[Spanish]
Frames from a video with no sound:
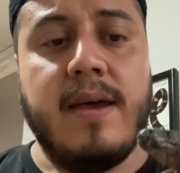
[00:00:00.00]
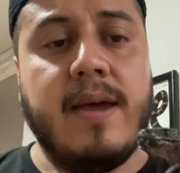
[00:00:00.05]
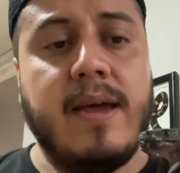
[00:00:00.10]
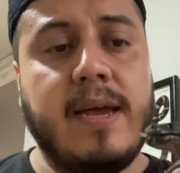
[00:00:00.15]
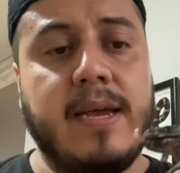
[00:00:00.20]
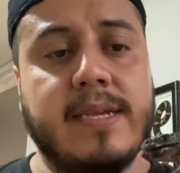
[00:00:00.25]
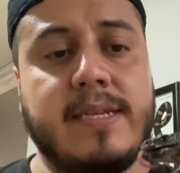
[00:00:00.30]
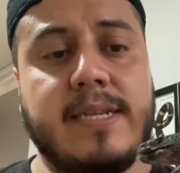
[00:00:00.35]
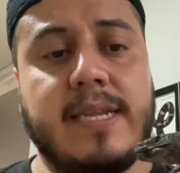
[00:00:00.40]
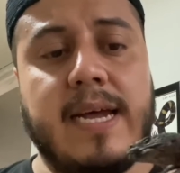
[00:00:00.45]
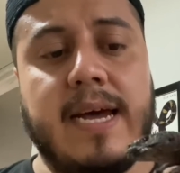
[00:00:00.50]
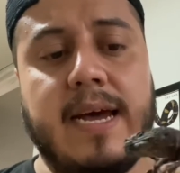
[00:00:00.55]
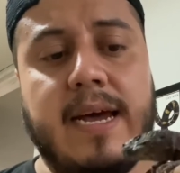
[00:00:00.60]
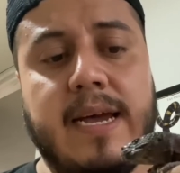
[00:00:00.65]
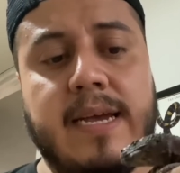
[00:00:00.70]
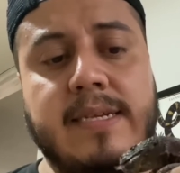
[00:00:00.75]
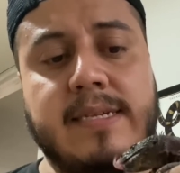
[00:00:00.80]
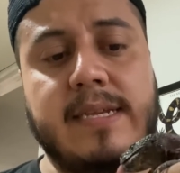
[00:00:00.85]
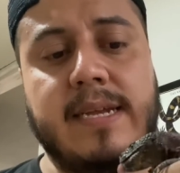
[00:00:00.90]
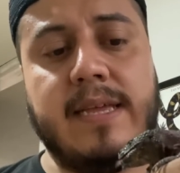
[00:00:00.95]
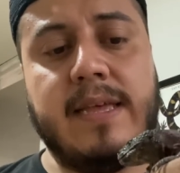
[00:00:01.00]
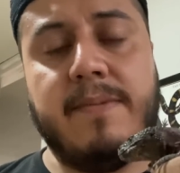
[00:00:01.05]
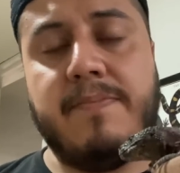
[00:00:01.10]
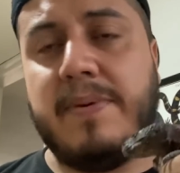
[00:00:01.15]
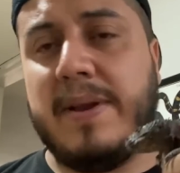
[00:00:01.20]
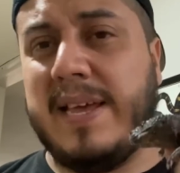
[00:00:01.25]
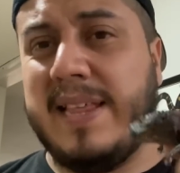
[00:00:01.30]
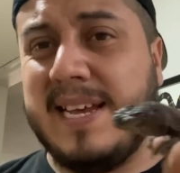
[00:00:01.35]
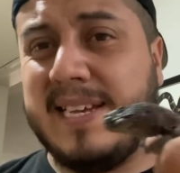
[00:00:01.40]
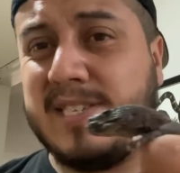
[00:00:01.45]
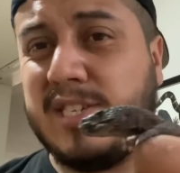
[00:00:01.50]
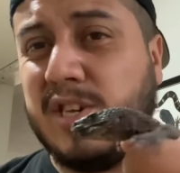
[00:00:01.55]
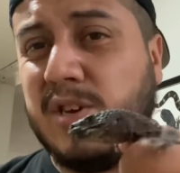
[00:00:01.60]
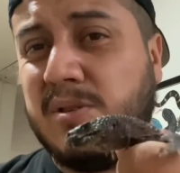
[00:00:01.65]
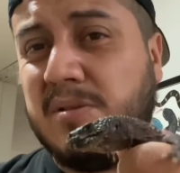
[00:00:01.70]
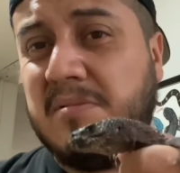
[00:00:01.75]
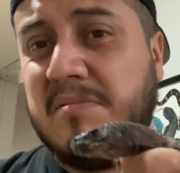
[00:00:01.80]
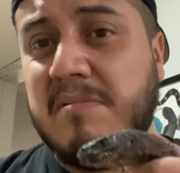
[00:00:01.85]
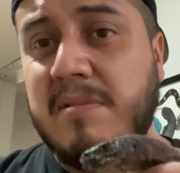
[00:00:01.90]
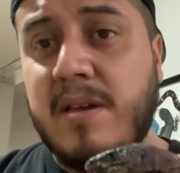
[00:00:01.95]
esta, esta,
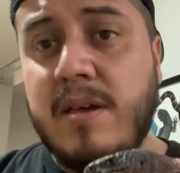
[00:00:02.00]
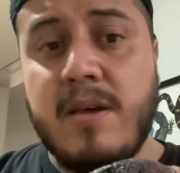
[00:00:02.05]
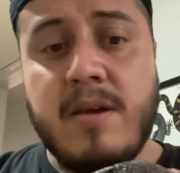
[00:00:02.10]
depredación,